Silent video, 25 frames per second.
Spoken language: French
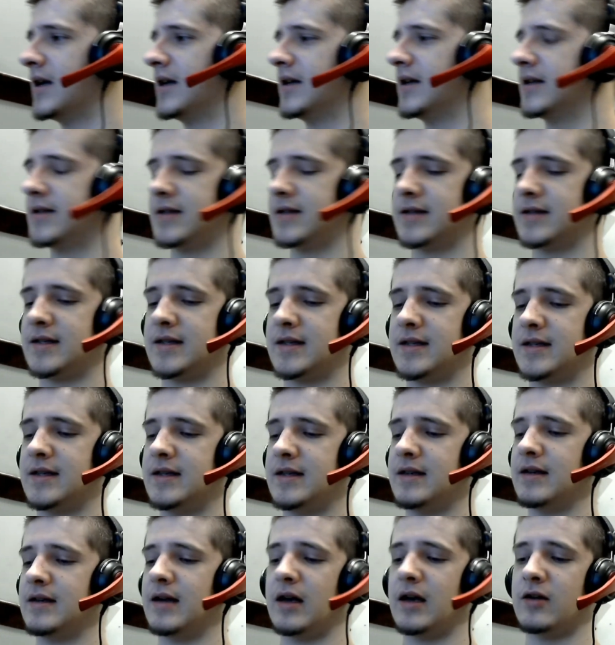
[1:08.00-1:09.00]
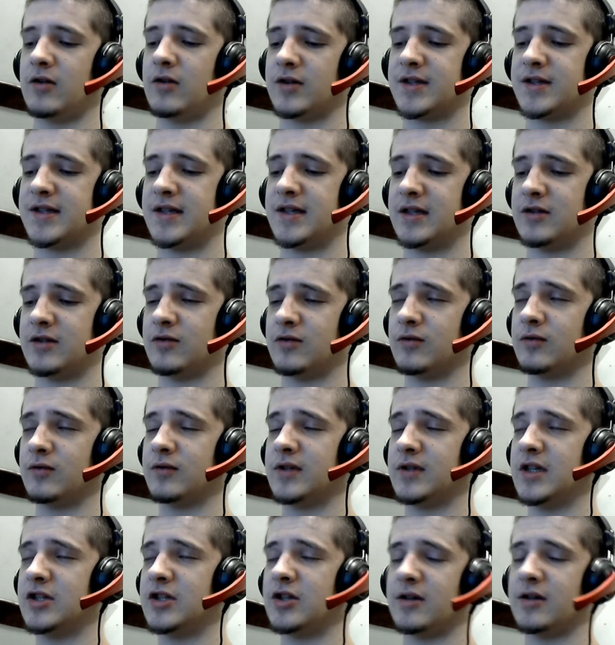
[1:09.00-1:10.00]
Ce qui, alors, c'est que
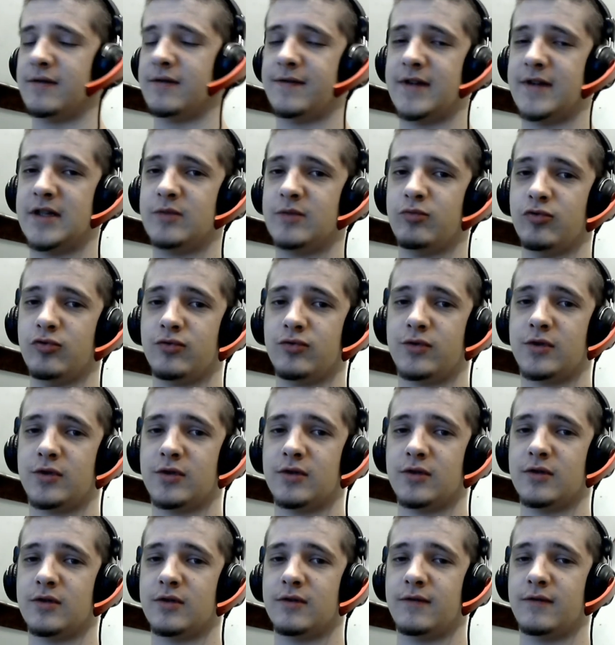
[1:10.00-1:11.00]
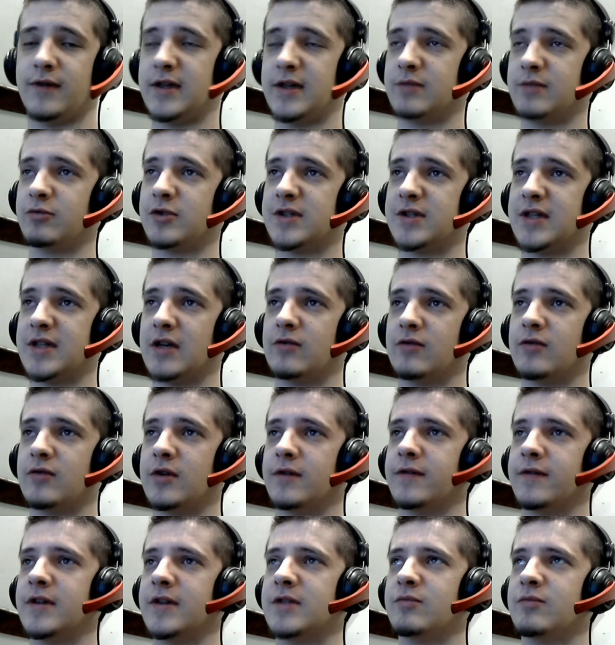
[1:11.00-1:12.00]
déjà Facebook Facebook, c'est quoi
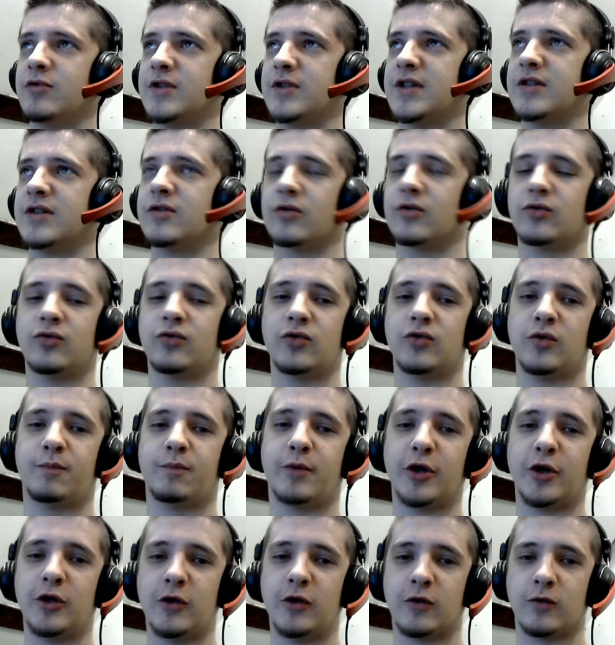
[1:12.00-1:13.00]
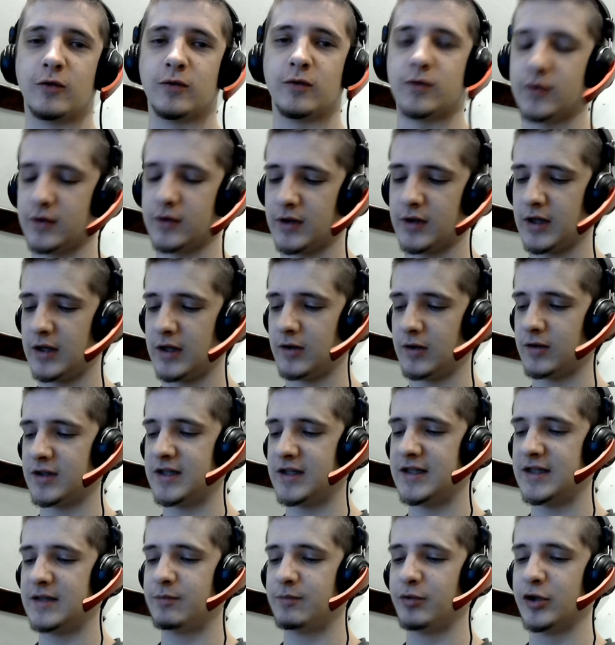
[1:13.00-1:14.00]
Facebook, c'est surtout du pognon. Alors,
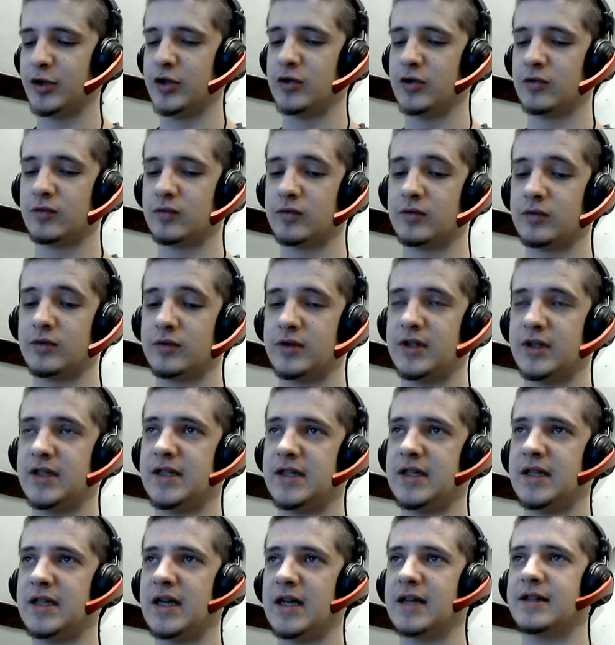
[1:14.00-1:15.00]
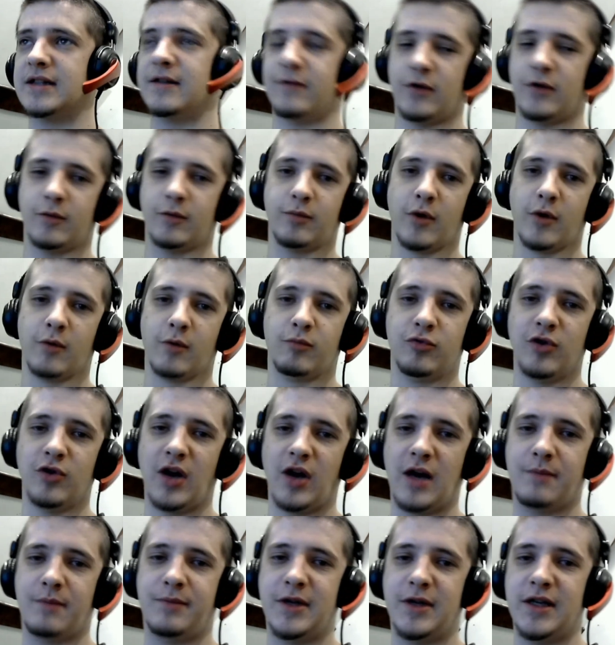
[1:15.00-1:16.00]
qui dit pognon, dit un développement plus
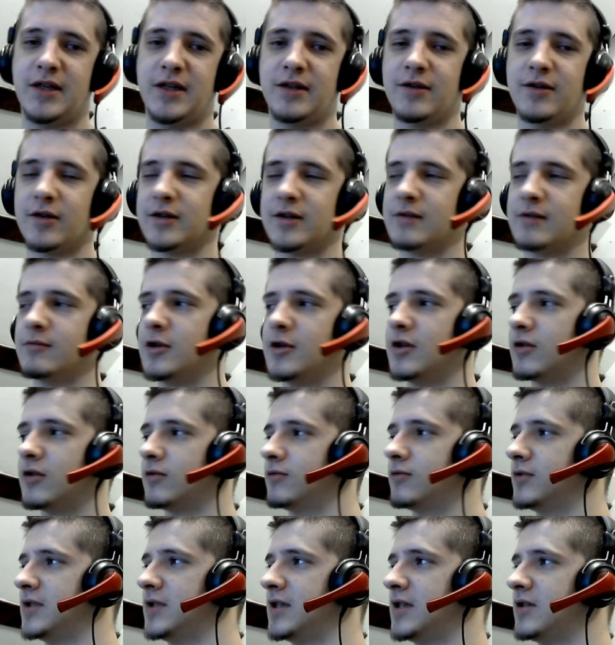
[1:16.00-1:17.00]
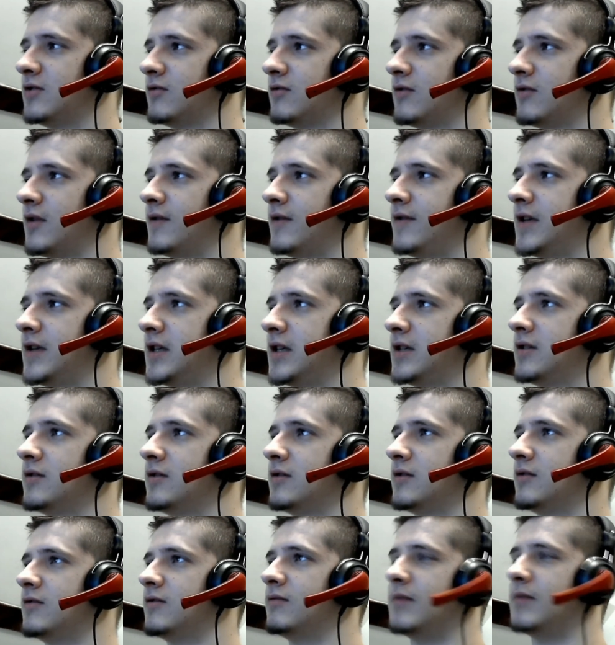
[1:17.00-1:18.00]
rapide, dans des meilleures conditions,
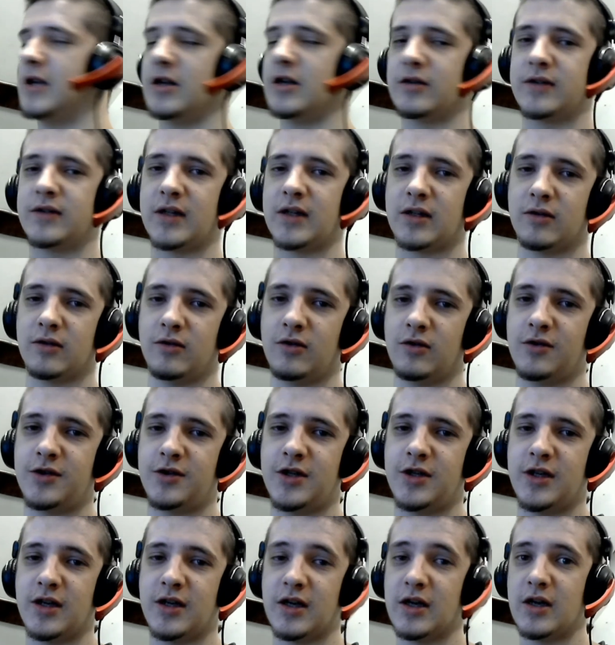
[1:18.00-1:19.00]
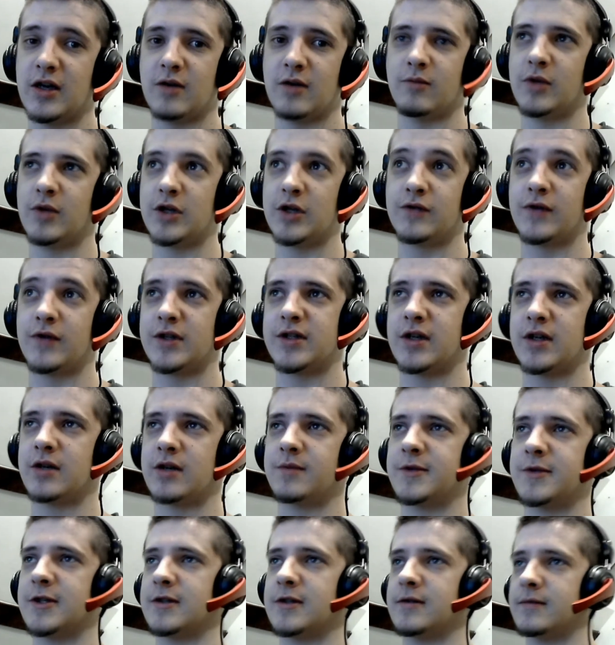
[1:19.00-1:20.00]
avec une meilleure technologie. Moi, je vois ça comme
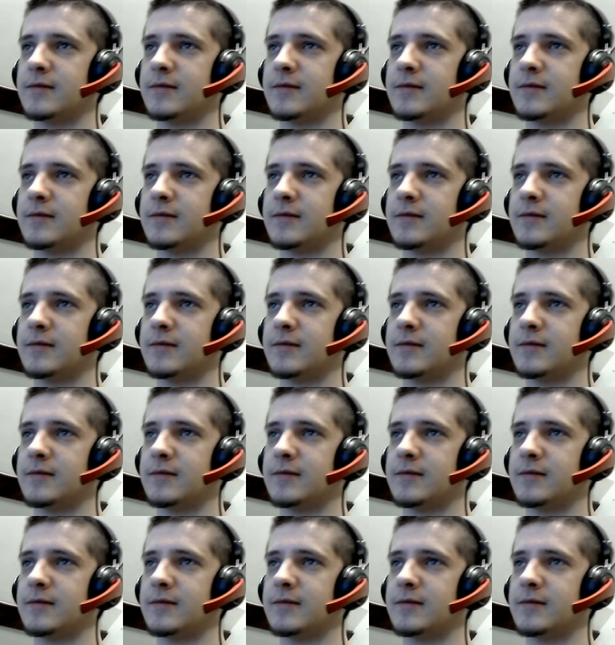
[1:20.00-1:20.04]
ça.